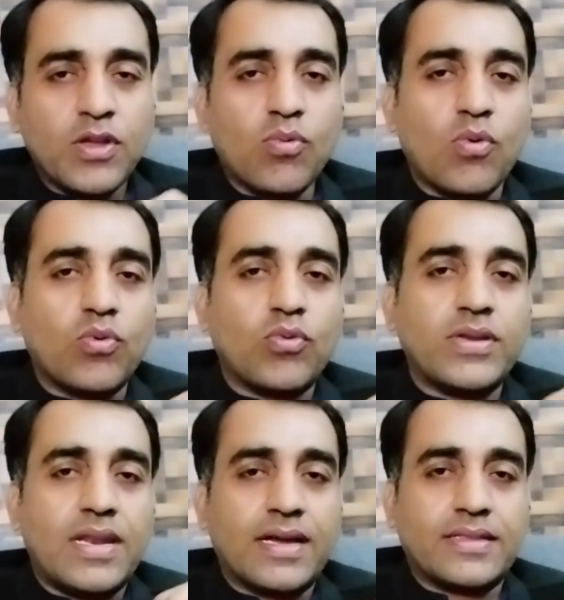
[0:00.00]
क्योंकि उनको
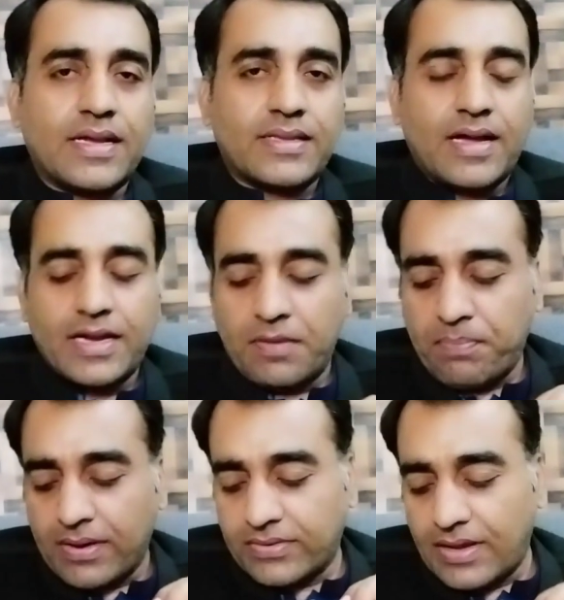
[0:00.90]
ये लगता था कि
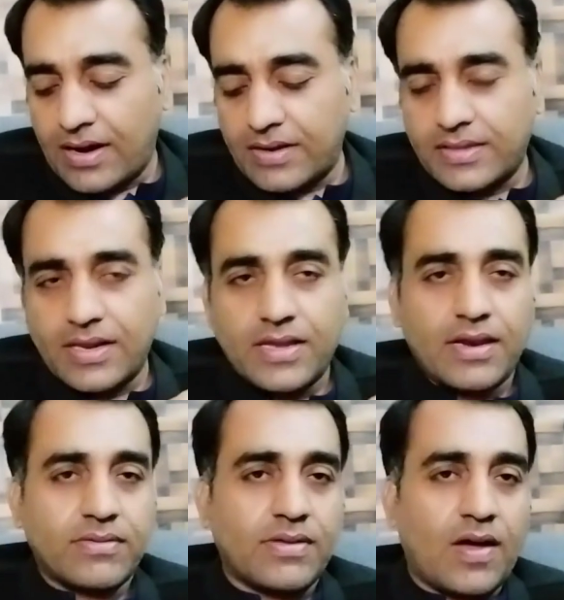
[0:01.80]
पाकिस्तान तहरीक
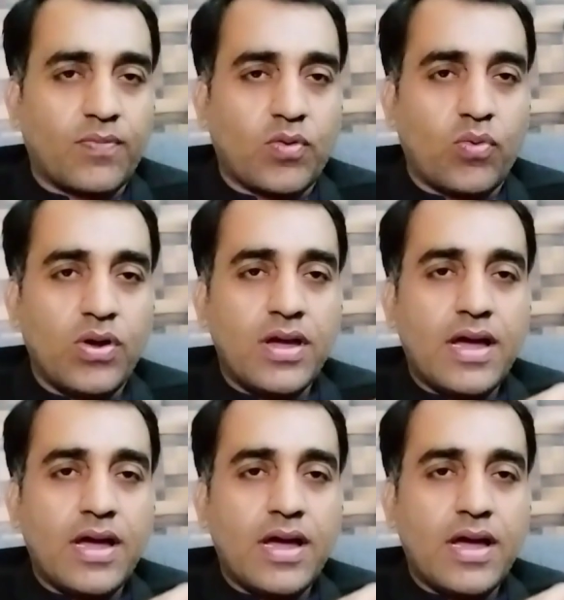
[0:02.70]
इंसाफ को